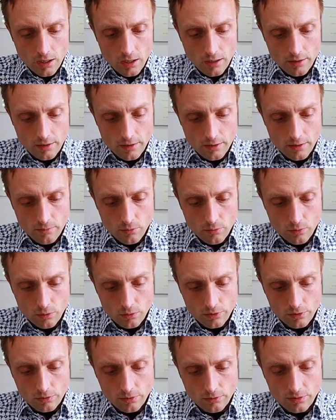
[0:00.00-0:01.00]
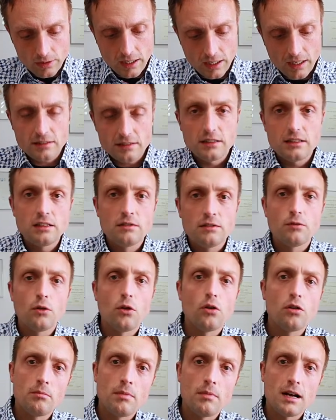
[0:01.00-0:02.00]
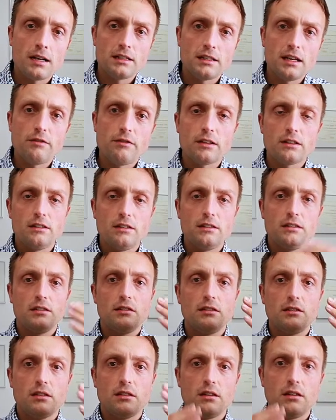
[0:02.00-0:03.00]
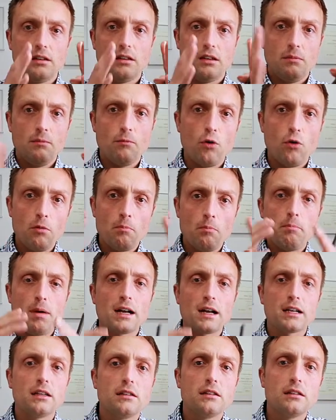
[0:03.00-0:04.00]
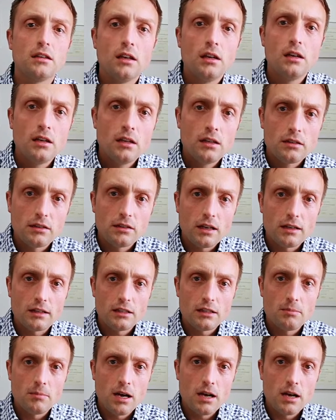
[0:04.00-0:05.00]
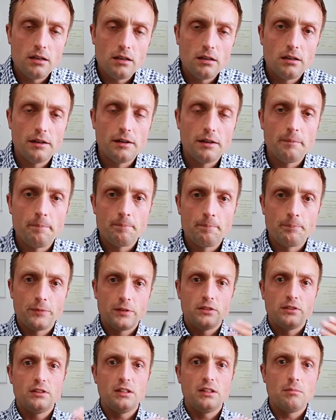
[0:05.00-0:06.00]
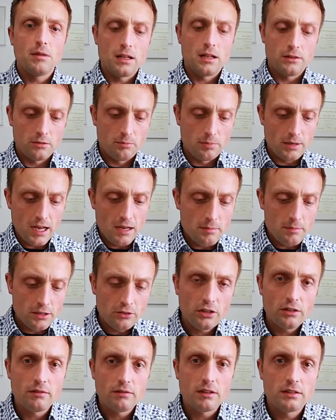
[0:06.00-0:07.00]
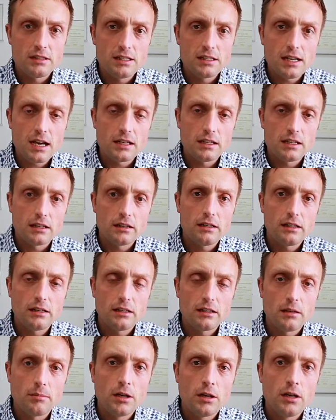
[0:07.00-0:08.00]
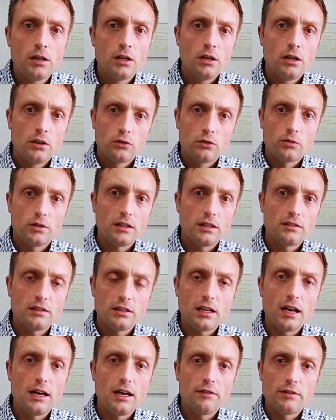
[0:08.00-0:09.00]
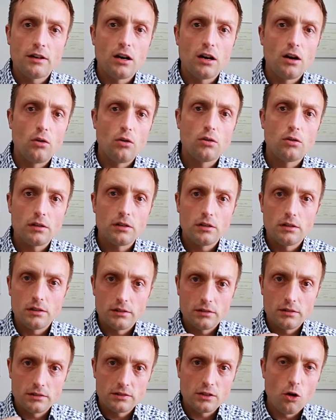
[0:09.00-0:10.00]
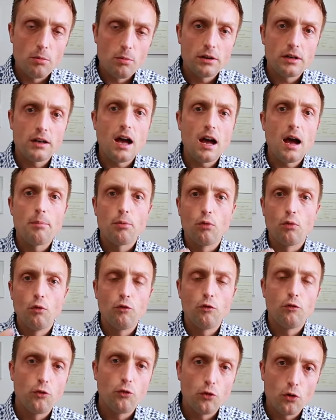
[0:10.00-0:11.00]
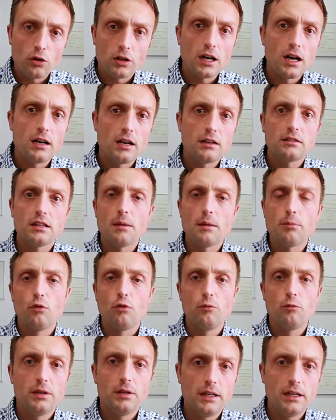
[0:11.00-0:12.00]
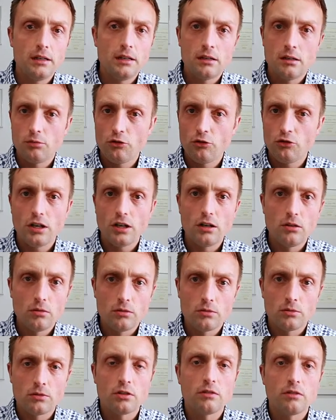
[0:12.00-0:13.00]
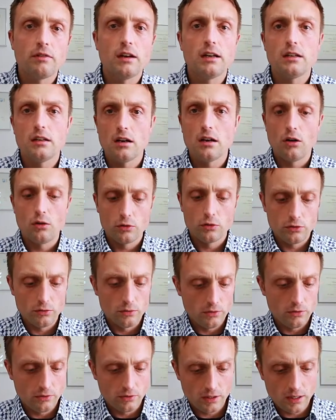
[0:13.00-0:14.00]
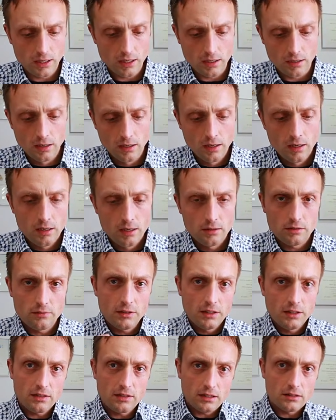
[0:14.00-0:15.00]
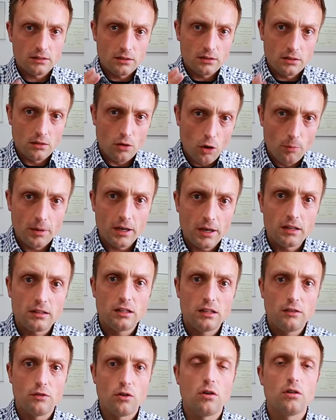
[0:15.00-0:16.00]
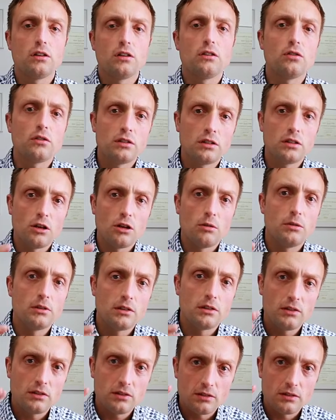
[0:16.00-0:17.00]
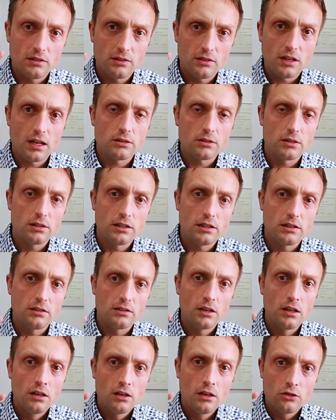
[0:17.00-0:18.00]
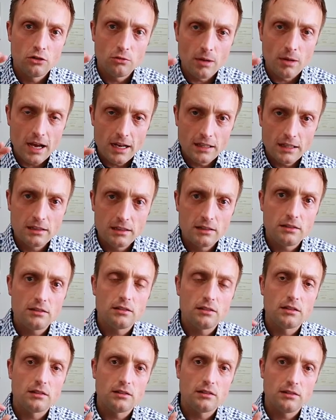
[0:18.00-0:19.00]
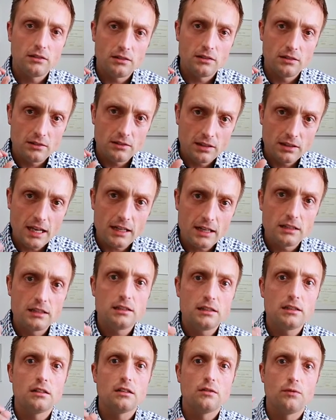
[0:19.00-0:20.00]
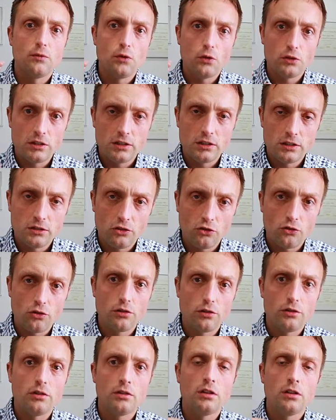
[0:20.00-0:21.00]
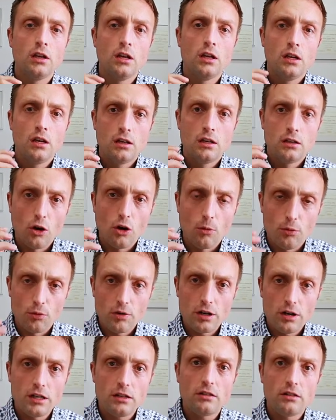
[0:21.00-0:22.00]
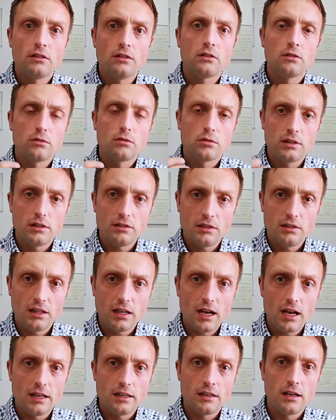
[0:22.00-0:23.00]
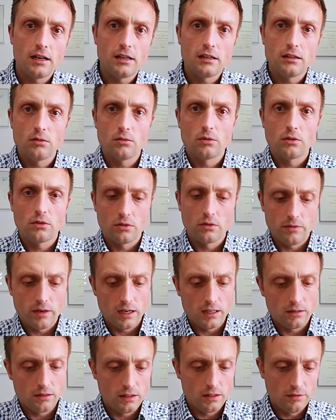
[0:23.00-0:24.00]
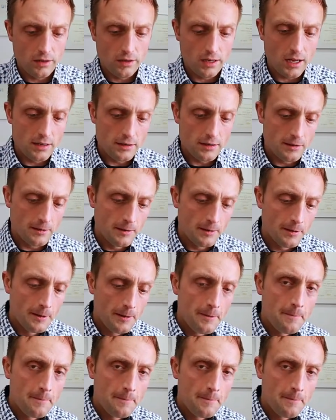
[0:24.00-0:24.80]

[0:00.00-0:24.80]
Ähm, und, und die restlichen Wochen mache ich einfach dieses äh, im Wochenbucket, sage ich mal, ähm, dieses Demand-Supply-Matching, was ich gerade erklärt habe, so dass ich da einfach auch äh, saubere Abruf-Forecasts, Abrufpläne, Bestellungen und so weiter auslösen kann. So wie gesagt, operativer Horizont, ich glaube, das, das sagt euch jetzt schon mal einiges. Das ist das tägliche, wöchentliche Steuern der Operations, Logistikeinheiten und so weiter, Lieferanten.